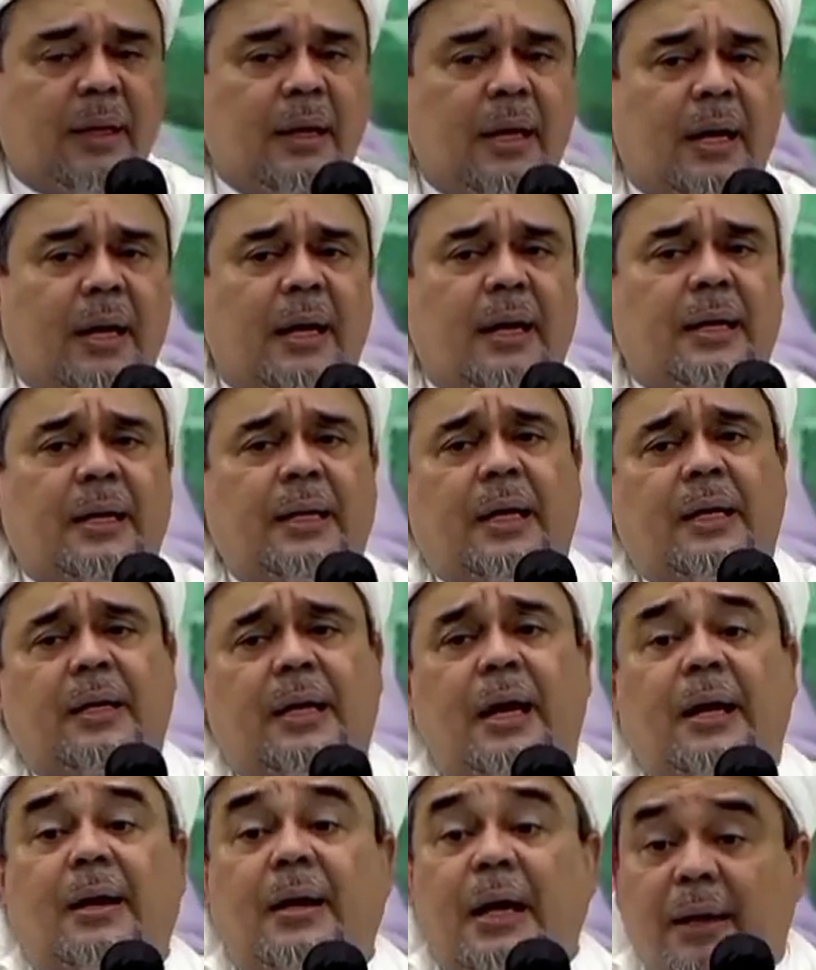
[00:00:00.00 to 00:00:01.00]
Nah, karenanya
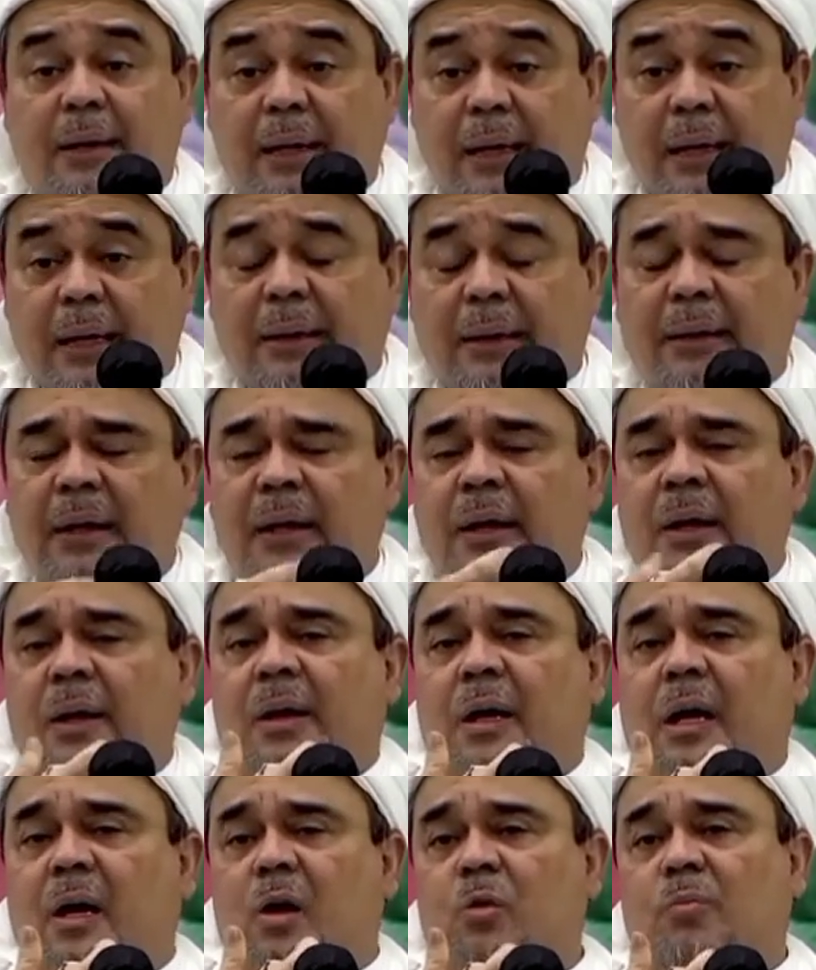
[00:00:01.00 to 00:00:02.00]
jangan kaget
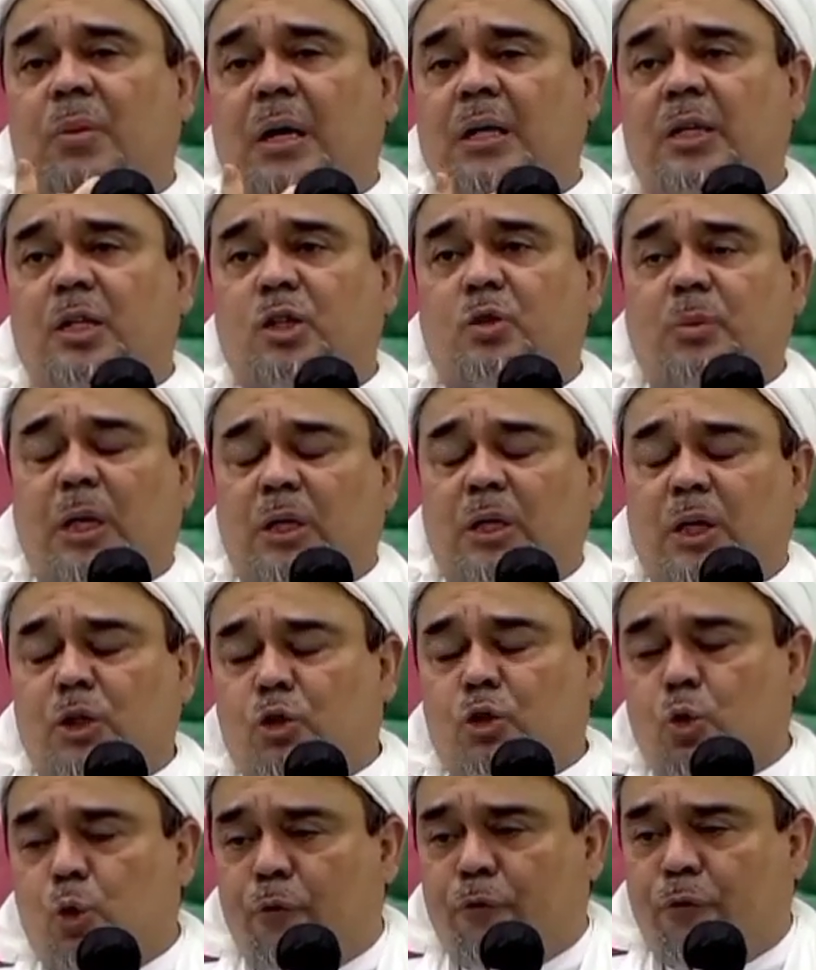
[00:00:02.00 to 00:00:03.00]
kalau
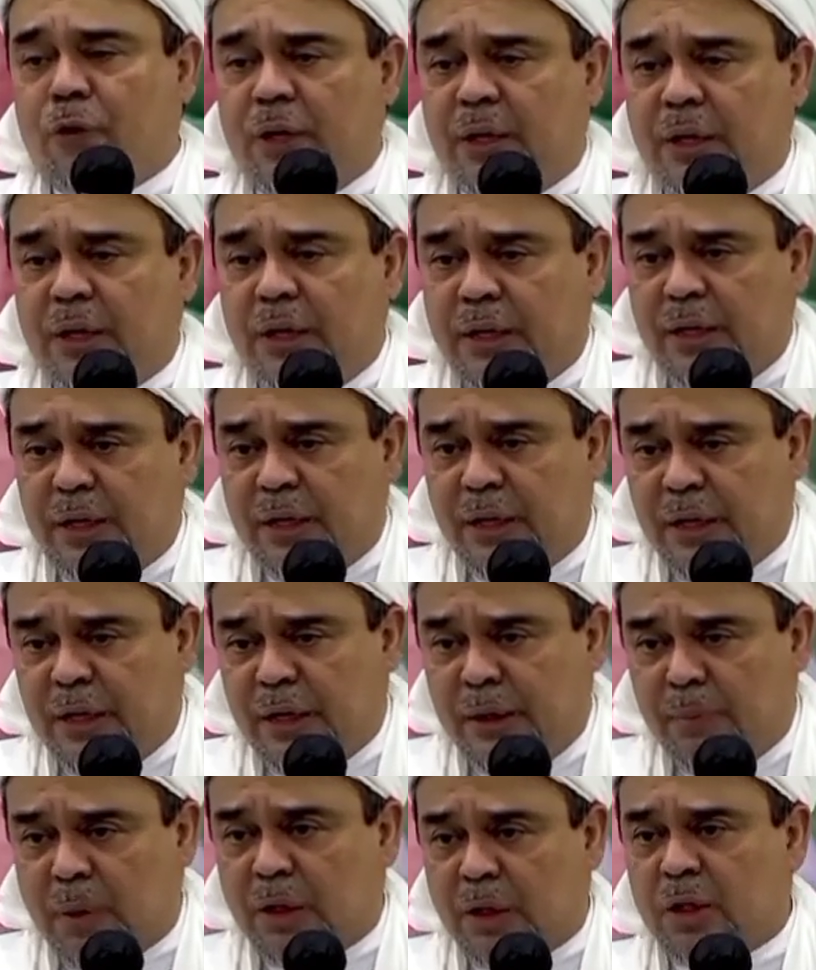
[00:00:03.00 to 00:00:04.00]
majelis-majelis
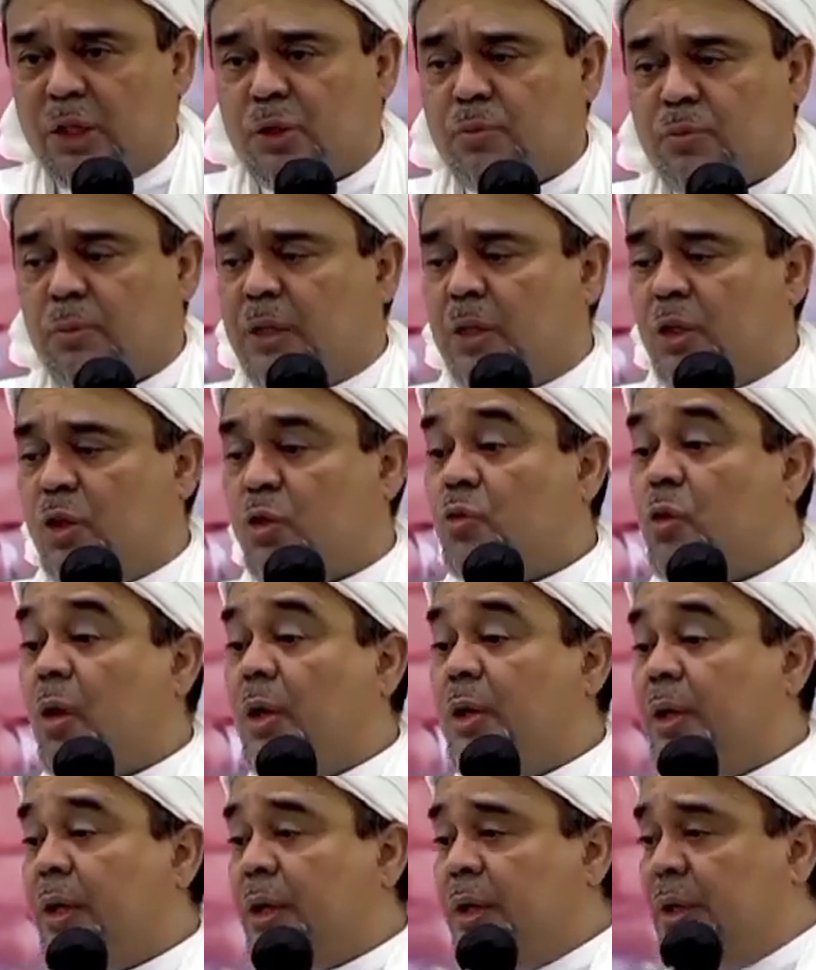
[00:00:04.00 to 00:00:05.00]
sufi, majelis-majelis
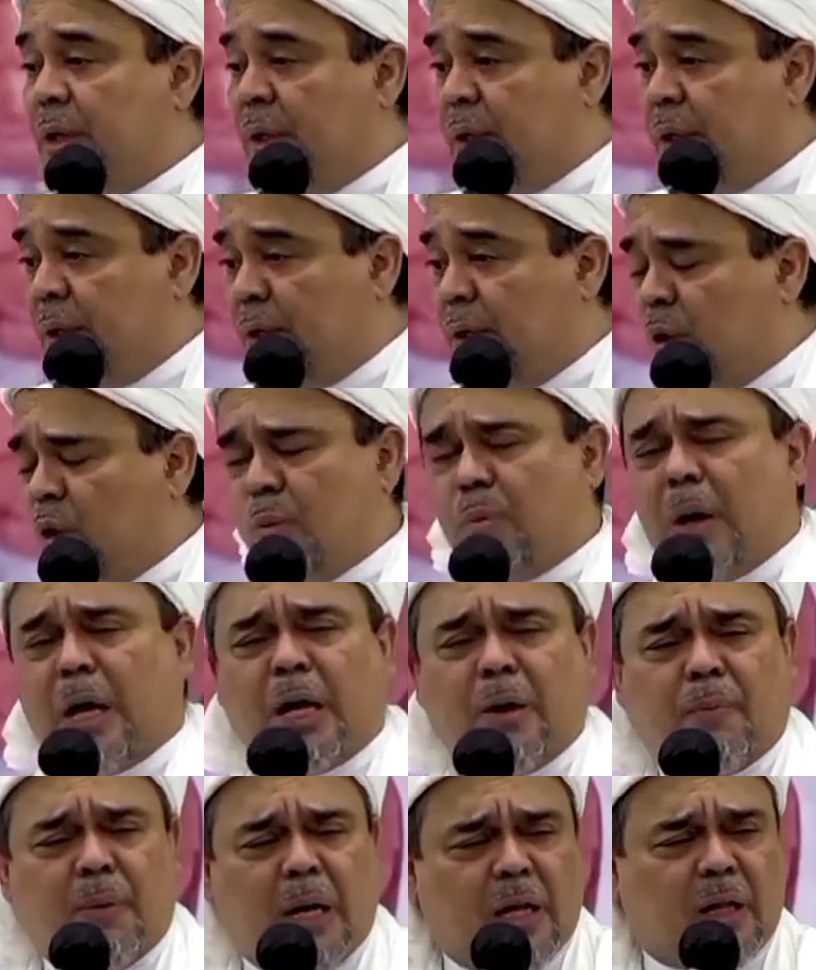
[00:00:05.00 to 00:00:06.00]
sholihin, di
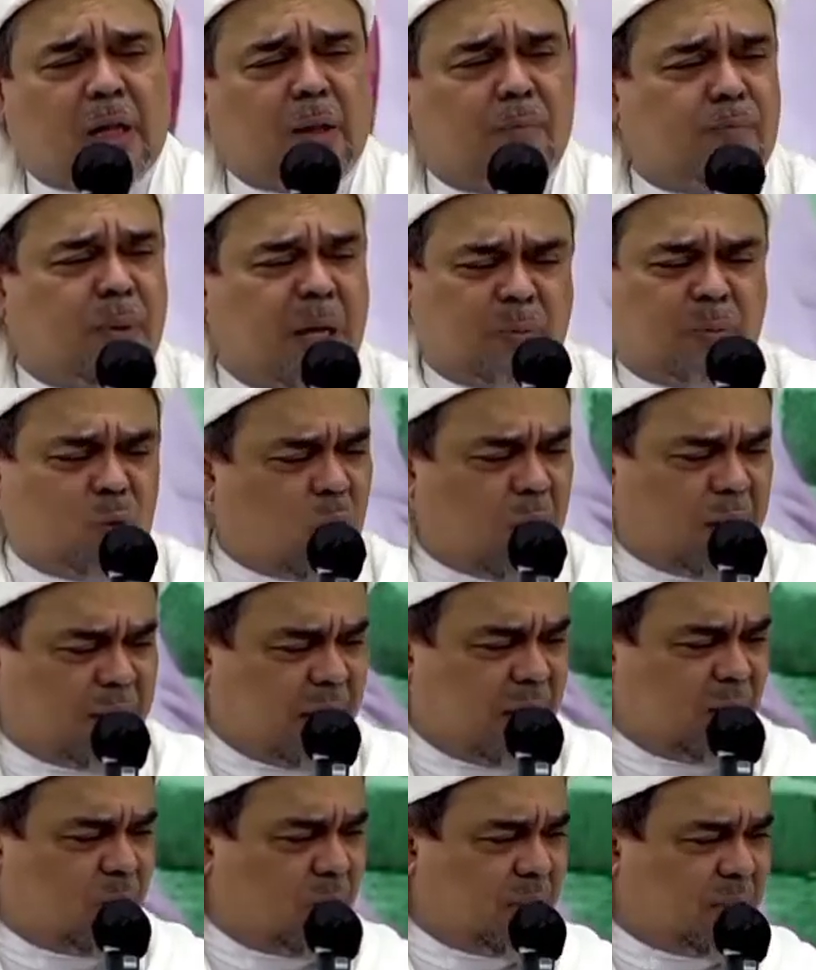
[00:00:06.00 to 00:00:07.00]
mana-mana tempat bukan
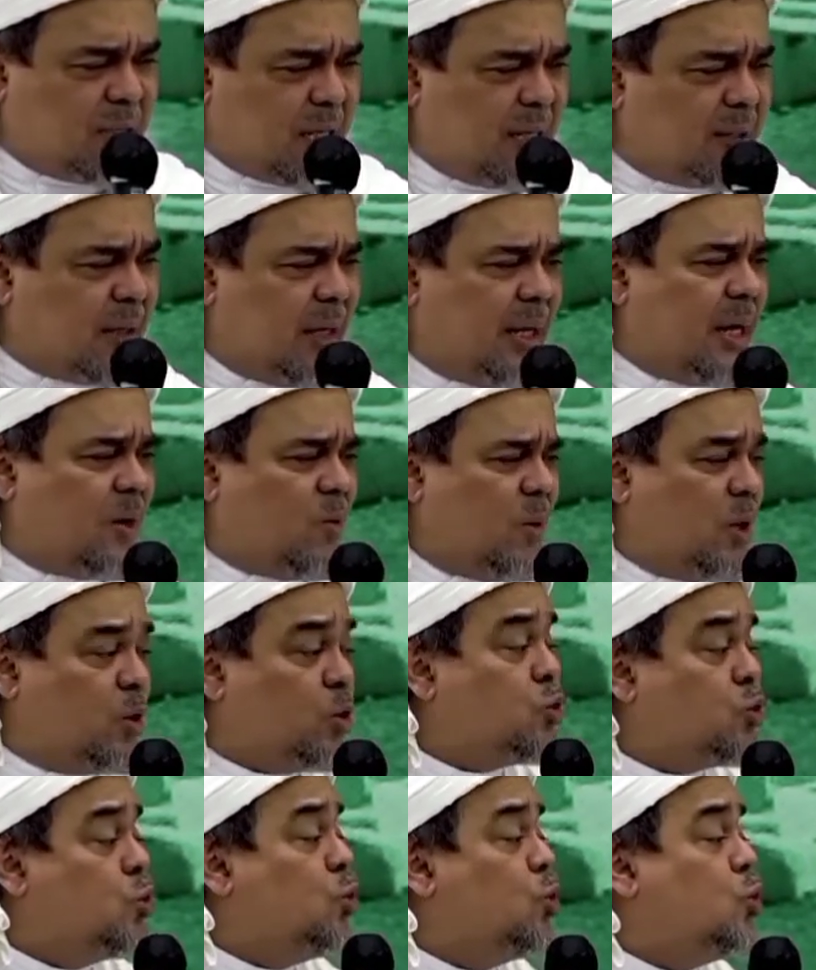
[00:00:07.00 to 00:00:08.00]
di Indonesia aja ya, di
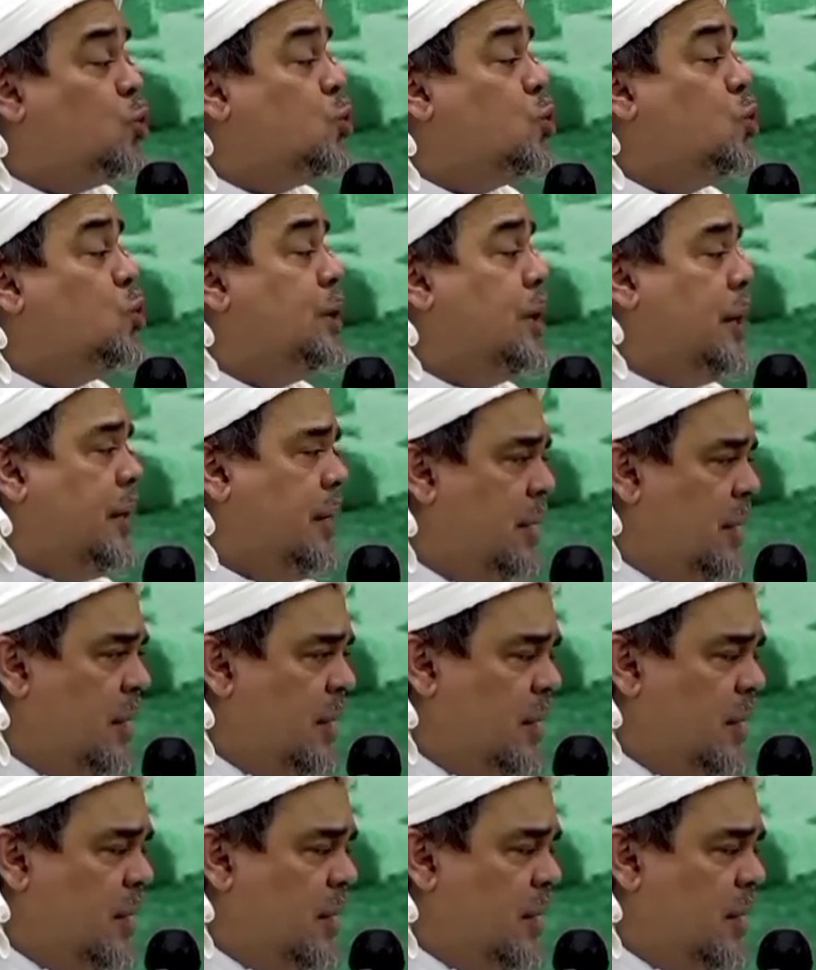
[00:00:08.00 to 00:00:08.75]
seluruh dunia.